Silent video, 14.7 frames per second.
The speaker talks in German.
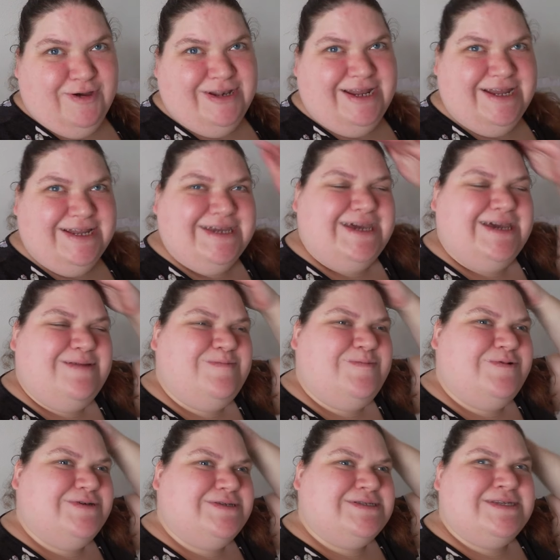online gehen
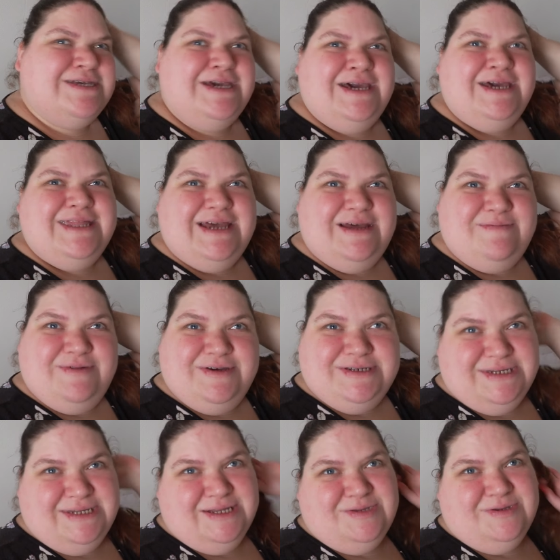muss. Dann
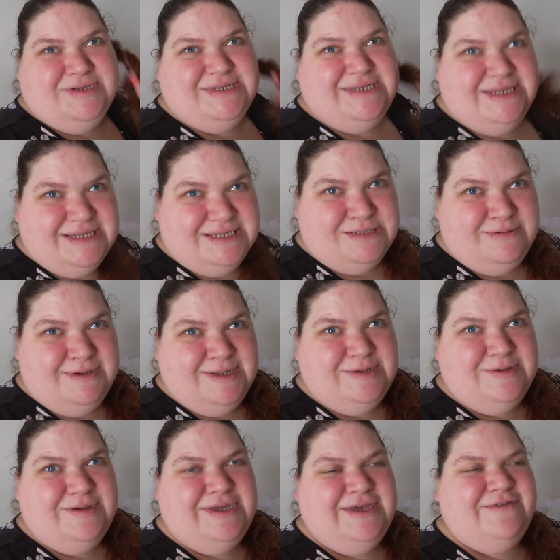möchte ich natürlich dieses
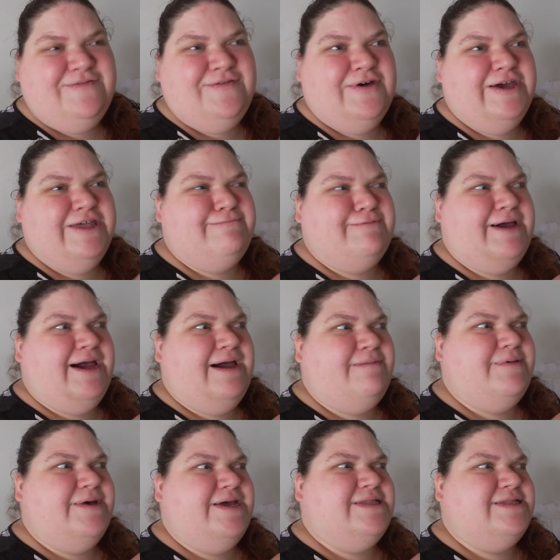Video hier für euch
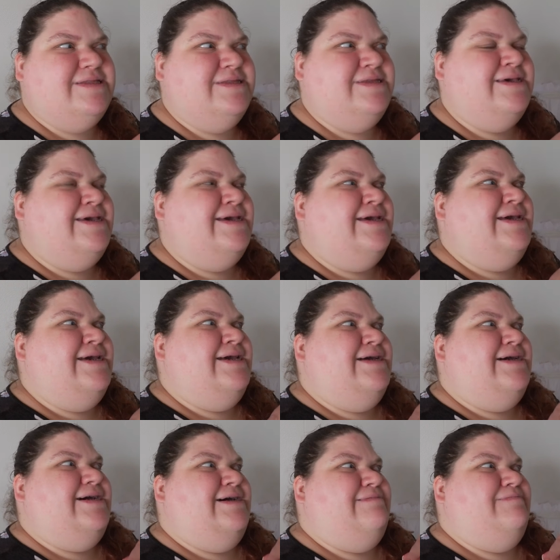bearbeiten.
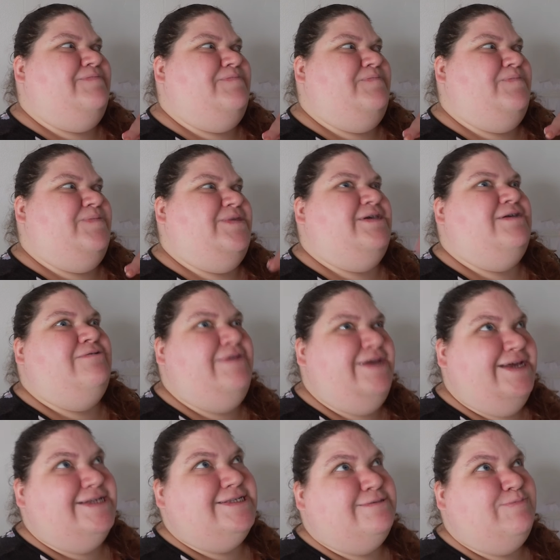Ähm, die
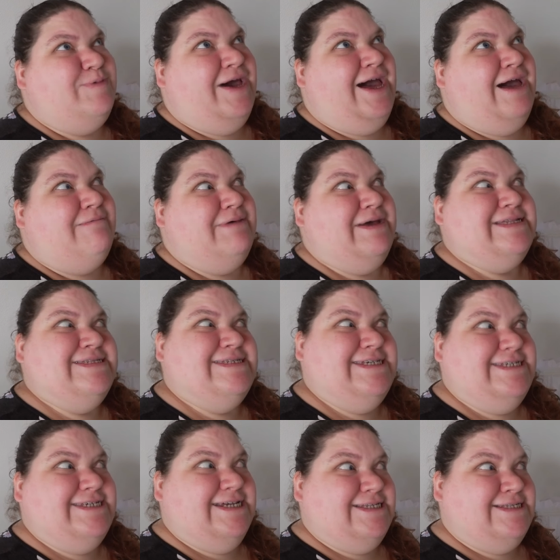Reels bearbeiten, die
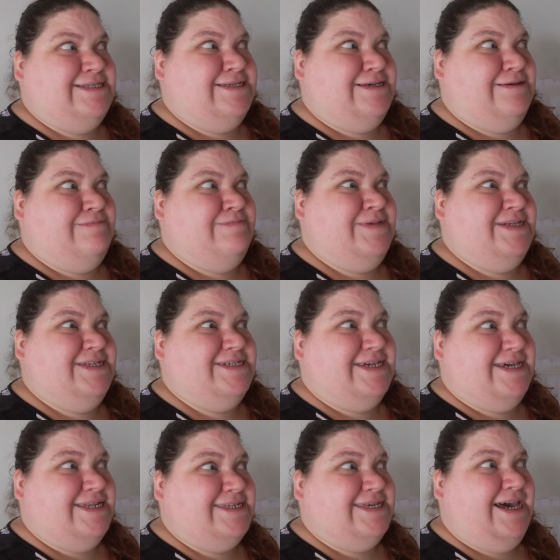ich jetzt ähm,
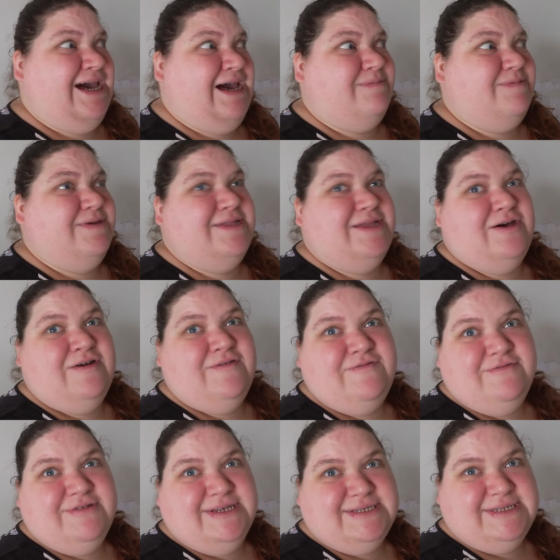gedreht habe, in der
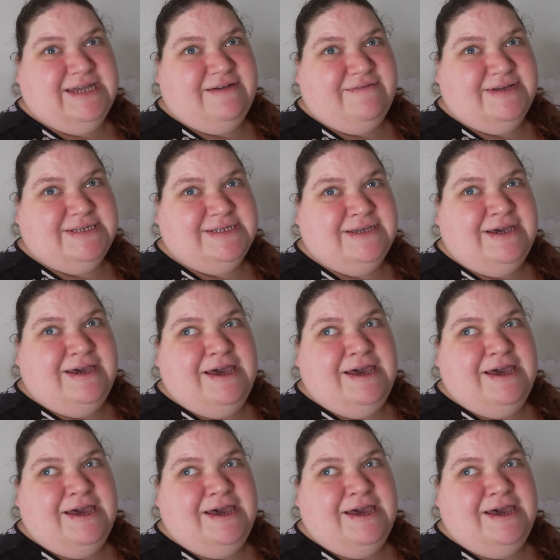Hoffnung, dass da was